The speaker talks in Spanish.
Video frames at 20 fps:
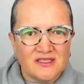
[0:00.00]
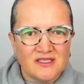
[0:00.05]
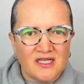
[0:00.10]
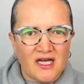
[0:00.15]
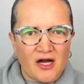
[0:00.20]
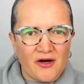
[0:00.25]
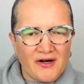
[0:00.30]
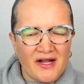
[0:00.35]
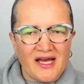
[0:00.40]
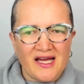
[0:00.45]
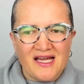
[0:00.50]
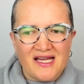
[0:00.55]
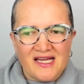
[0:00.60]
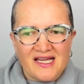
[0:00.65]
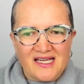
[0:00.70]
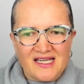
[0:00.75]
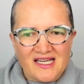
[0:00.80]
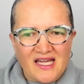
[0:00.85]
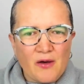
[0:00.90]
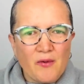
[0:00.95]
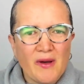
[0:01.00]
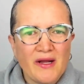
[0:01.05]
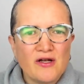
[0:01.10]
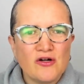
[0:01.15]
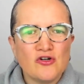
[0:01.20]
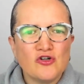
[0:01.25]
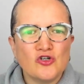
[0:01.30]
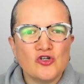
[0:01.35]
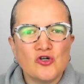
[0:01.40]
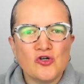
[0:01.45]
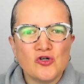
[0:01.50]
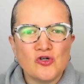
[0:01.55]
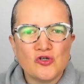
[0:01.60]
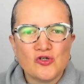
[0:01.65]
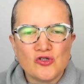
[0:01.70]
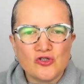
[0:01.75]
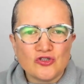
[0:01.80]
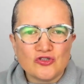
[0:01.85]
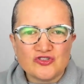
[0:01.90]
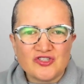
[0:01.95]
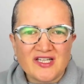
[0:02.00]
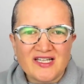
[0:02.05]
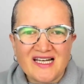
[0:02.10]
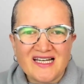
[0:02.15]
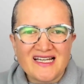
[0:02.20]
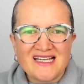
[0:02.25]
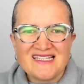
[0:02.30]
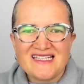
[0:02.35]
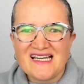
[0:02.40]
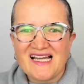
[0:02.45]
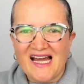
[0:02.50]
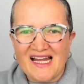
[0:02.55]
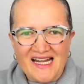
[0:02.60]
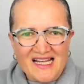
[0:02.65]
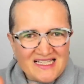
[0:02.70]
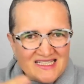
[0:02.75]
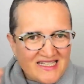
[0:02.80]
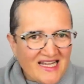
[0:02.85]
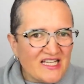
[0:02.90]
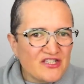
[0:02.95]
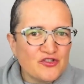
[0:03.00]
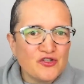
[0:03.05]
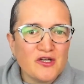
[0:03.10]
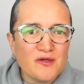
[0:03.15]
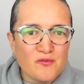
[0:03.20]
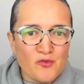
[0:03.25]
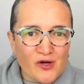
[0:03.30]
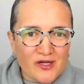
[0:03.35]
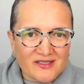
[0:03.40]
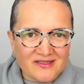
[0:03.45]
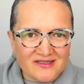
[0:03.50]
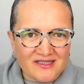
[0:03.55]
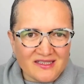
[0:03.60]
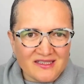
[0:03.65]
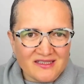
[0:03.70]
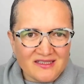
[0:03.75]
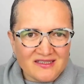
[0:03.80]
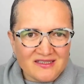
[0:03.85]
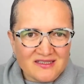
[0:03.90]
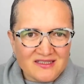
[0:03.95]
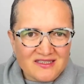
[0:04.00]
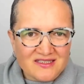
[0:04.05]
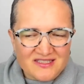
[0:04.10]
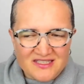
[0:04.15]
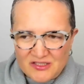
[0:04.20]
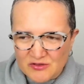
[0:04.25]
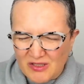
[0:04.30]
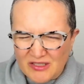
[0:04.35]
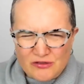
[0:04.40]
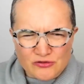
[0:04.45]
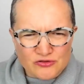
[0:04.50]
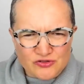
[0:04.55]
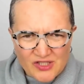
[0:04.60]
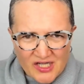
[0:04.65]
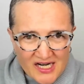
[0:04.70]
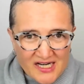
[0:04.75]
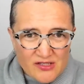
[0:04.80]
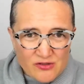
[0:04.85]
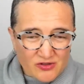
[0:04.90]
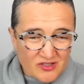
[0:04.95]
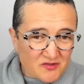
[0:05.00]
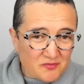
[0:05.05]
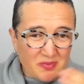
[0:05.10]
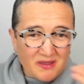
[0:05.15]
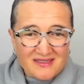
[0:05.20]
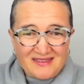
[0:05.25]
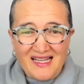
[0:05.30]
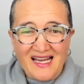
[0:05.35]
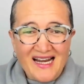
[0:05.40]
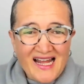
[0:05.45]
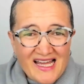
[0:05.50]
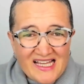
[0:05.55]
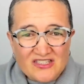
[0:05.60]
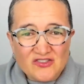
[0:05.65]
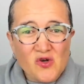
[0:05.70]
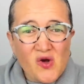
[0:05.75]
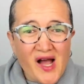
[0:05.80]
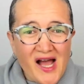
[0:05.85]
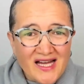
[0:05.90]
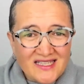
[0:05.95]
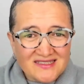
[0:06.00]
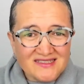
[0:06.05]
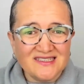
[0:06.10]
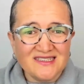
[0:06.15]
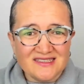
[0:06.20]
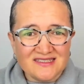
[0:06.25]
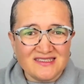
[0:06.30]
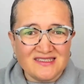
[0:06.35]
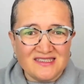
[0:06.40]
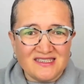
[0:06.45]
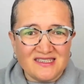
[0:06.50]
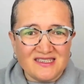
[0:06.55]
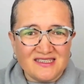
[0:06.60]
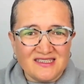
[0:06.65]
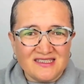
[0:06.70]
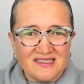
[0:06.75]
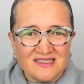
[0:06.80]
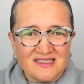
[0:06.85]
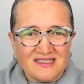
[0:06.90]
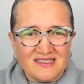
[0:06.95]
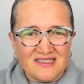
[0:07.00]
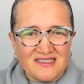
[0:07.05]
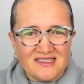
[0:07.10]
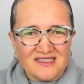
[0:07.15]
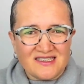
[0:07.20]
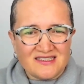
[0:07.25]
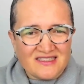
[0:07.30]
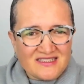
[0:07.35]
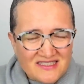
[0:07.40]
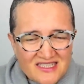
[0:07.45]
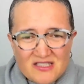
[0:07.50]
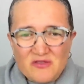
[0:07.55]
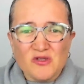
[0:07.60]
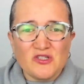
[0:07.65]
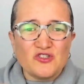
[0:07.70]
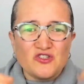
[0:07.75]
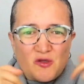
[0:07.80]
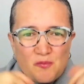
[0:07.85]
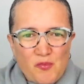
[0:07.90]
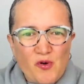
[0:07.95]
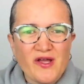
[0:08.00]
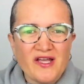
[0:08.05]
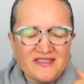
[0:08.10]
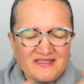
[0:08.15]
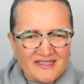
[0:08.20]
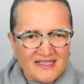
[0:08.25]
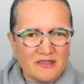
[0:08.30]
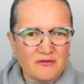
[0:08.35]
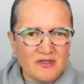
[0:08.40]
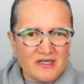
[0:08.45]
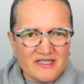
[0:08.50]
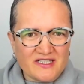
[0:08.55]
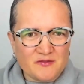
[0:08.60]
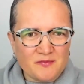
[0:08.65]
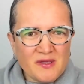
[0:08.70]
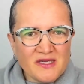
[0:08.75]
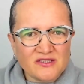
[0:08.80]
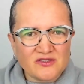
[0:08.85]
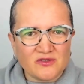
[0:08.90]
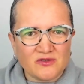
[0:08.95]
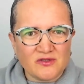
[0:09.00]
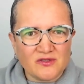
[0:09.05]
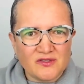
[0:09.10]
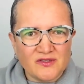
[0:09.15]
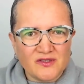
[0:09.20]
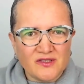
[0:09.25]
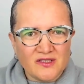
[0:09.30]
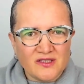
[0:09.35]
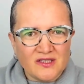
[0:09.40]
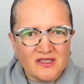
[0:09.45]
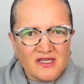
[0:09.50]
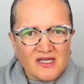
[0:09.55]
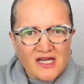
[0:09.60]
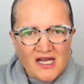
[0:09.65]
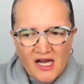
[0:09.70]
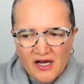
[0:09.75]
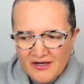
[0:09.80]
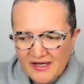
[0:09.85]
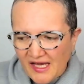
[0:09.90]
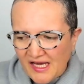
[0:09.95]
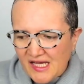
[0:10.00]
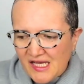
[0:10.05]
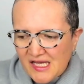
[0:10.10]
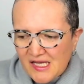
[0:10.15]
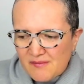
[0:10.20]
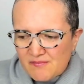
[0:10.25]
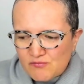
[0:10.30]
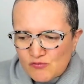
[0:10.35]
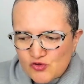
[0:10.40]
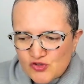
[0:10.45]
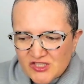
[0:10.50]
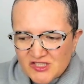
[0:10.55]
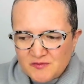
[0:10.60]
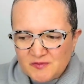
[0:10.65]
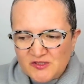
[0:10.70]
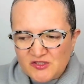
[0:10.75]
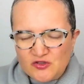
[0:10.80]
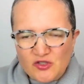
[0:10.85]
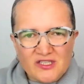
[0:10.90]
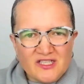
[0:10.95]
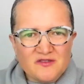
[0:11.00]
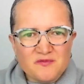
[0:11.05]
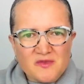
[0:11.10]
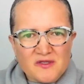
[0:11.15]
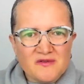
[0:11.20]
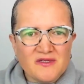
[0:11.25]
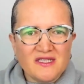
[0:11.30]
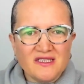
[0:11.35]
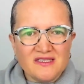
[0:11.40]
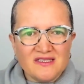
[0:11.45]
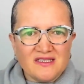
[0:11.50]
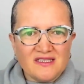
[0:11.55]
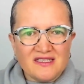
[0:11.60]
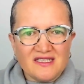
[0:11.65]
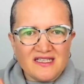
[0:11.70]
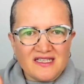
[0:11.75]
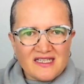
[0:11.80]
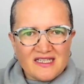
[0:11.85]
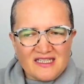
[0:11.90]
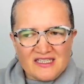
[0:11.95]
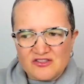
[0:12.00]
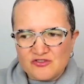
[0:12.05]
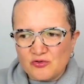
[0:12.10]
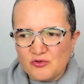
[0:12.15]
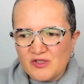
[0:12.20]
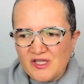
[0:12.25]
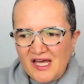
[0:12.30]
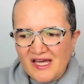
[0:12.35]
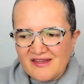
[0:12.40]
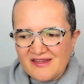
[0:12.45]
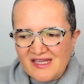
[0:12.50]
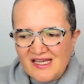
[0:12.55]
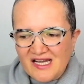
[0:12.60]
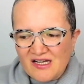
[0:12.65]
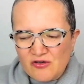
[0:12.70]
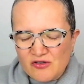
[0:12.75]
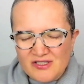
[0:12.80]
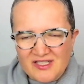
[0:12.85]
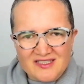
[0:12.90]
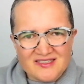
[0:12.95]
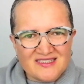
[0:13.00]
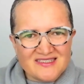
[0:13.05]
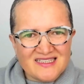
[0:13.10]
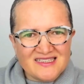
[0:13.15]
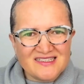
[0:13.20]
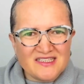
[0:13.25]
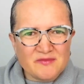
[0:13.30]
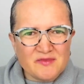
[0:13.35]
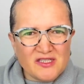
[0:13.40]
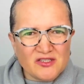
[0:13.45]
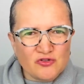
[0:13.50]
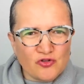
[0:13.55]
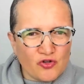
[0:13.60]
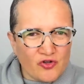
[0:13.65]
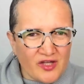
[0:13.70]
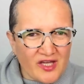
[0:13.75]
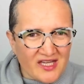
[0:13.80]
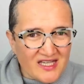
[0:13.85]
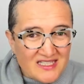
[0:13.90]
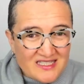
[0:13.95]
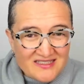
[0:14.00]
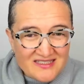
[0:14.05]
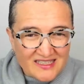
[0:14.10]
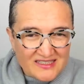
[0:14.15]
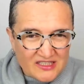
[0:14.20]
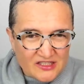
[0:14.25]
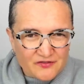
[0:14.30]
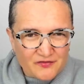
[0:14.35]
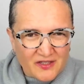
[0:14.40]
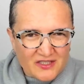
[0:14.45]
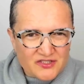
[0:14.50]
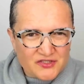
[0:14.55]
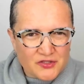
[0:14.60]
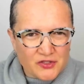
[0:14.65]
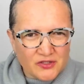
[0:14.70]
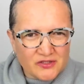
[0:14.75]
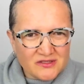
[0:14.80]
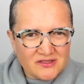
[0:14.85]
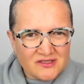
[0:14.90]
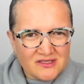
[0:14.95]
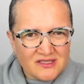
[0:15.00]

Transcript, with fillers: Ahora, Qué bueno no tener que llegar al lecho de muerte, sino al contrario, despertar a eso antes, es decir, cuando se puede hacer algo al respecto. Ahora, muchas personas viven en su día a día con ese sentimiento de insatisfacción